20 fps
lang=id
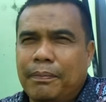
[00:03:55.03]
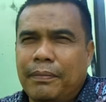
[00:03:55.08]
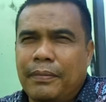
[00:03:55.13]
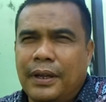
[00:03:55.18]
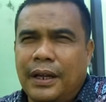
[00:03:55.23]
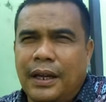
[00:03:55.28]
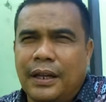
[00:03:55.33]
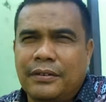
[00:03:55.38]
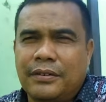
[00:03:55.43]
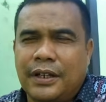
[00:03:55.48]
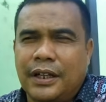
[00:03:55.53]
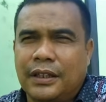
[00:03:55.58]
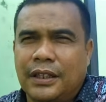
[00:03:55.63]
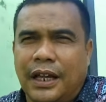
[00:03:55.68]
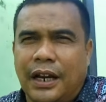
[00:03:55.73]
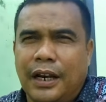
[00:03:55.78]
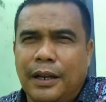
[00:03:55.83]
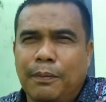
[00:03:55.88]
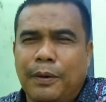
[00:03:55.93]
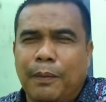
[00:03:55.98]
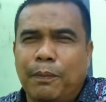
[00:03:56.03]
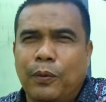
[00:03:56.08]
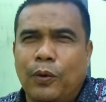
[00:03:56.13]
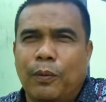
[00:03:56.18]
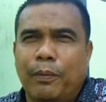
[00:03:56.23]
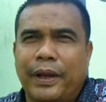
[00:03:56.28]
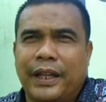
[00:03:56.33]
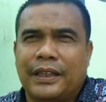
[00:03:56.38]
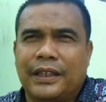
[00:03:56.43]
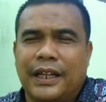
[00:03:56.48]
eh, sekitar 50
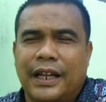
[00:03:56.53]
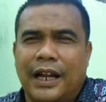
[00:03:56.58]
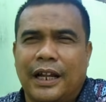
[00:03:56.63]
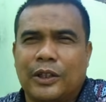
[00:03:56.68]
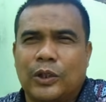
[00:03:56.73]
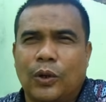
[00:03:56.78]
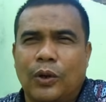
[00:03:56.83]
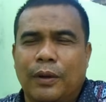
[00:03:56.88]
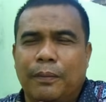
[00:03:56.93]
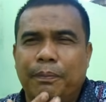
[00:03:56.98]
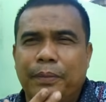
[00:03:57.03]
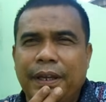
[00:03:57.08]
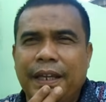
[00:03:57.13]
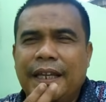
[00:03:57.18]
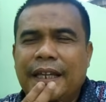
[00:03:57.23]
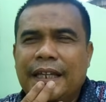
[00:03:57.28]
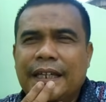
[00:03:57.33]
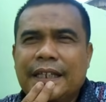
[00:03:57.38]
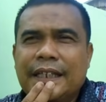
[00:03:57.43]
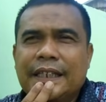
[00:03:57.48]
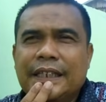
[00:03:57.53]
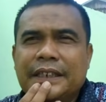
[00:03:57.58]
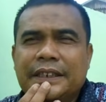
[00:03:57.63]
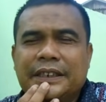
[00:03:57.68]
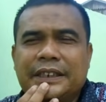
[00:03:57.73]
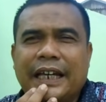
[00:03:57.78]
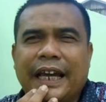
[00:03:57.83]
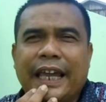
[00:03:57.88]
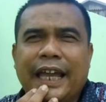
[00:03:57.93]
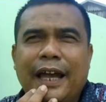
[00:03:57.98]
meter atau lebih,
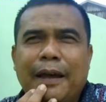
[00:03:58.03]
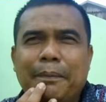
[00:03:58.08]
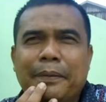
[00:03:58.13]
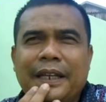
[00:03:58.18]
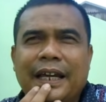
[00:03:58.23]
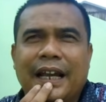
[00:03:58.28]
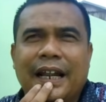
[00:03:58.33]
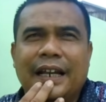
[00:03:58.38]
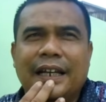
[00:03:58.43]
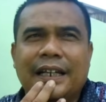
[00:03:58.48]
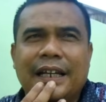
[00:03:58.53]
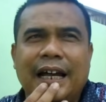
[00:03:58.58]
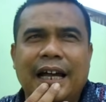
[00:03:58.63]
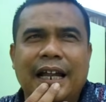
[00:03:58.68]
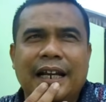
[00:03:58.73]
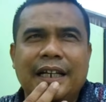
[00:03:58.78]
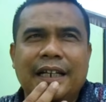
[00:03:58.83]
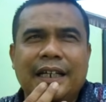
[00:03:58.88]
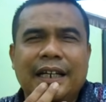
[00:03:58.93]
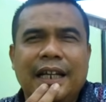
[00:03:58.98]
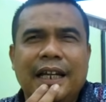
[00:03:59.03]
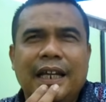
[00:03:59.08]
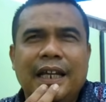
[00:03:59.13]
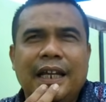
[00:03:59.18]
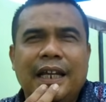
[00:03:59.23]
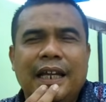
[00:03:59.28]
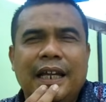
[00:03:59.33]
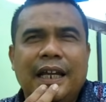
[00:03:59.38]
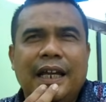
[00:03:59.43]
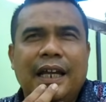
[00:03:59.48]
saya menyarankan
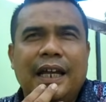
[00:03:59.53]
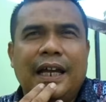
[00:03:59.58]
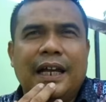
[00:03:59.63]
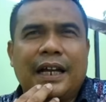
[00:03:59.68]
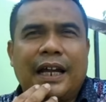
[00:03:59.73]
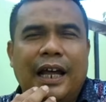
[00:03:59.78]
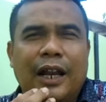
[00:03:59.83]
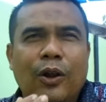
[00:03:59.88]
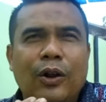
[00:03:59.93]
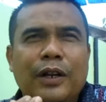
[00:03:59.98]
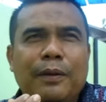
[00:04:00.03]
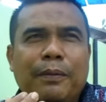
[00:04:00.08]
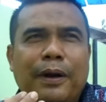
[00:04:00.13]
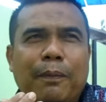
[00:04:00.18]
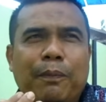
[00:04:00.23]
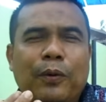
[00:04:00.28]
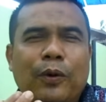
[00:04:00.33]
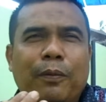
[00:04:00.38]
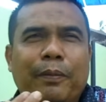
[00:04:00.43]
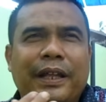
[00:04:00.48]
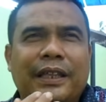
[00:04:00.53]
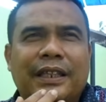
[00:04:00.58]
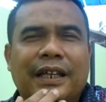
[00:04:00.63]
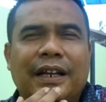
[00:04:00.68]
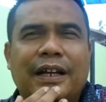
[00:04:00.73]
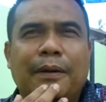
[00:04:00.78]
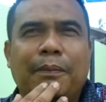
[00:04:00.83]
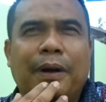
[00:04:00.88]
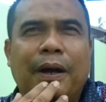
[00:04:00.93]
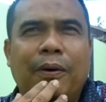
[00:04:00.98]
kalau 50 meter
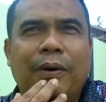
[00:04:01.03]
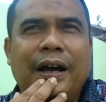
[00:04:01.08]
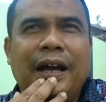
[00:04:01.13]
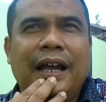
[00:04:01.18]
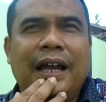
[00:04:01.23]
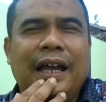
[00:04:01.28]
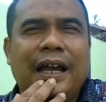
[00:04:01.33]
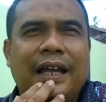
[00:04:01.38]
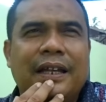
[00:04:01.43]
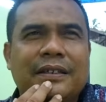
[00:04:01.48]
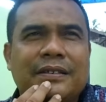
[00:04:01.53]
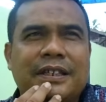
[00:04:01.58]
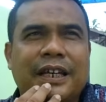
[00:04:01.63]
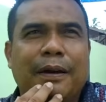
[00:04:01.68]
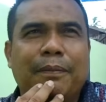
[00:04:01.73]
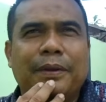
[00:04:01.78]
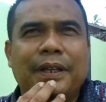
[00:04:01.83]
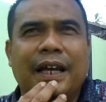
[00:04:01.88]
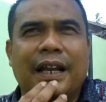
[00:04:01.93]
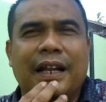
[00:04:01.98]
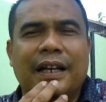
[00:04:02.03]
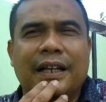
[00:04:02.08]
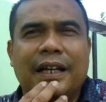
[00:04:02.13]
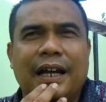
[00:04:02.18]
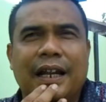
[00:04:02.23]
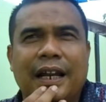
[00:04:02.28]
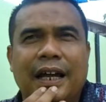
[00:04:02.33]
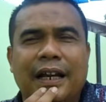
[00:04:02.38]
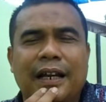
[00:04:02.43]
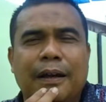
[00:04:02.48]
ke bawah, saya
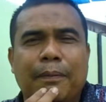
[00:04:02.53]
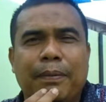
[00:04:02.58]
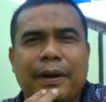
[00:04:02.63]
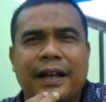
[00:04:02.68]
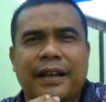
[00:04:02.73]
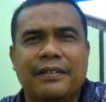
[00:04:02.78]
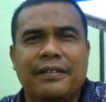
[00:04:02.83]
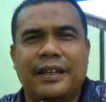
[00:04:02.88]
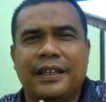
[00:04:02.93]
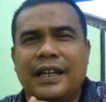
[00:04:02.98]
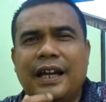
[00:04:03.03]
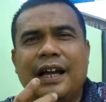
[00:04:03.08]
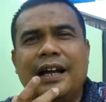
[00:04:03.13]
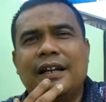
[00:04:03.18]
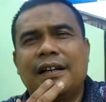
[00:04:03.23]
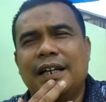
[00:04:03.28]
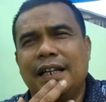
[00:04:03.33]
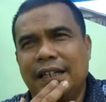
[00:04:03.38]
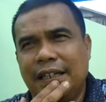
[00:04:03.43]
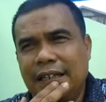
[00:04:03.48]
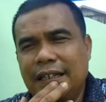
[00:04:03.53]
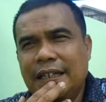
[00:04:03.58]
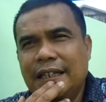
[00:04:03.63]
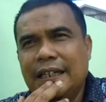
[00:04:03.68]
menyarankan Anda pakai saja angklik.